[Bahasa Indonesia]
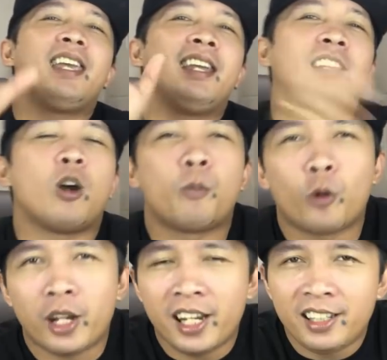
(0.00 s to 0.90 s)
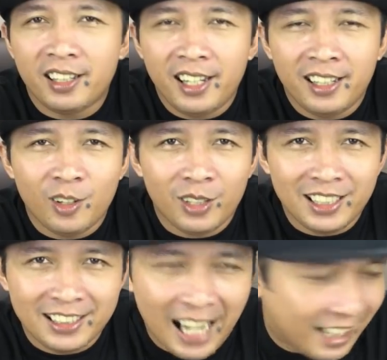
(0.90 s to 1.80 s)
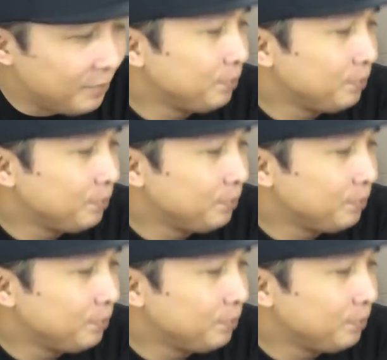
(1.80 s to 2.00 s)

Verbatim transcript: Incorporated Indonesia.